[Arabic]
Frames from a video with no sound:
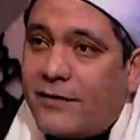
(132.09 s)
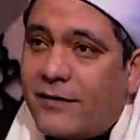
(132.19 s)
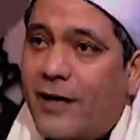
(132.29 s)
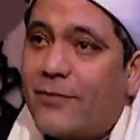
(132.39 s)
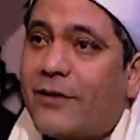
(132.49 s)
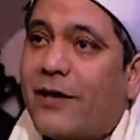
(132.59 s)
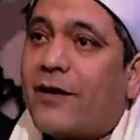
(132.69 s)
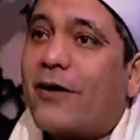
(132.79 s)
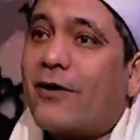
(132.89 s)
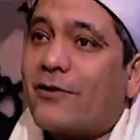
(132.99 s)
ده من
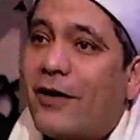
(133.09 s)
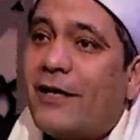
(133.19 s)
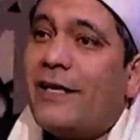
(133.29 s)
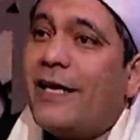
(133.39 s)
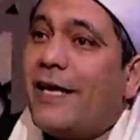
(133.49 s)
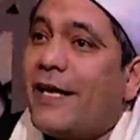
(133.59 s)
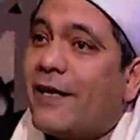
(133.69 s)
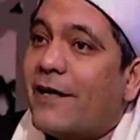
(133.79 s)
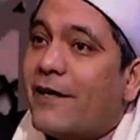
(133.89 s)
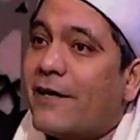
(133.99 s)
القضاء الإيه